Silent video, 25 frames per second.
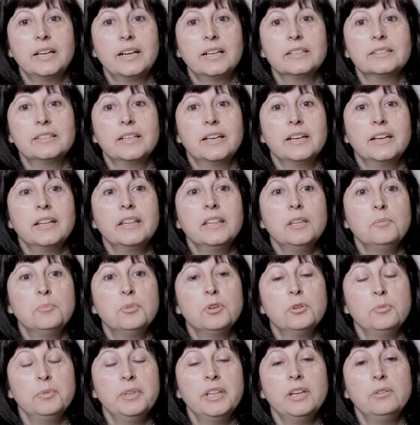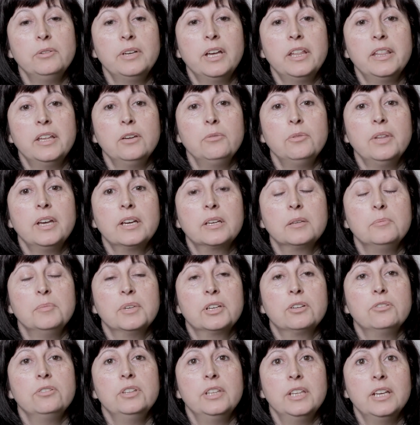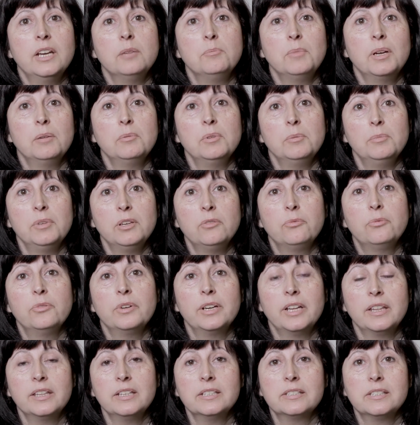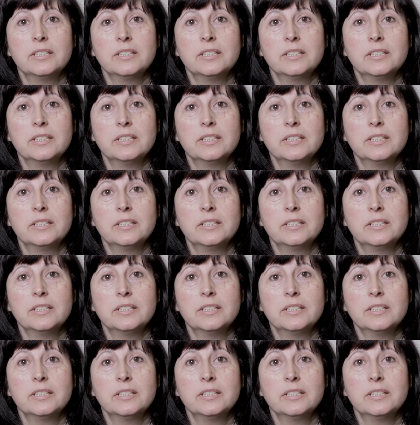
Y arrastraré de por vida una deuda que me condena a malvivir fuera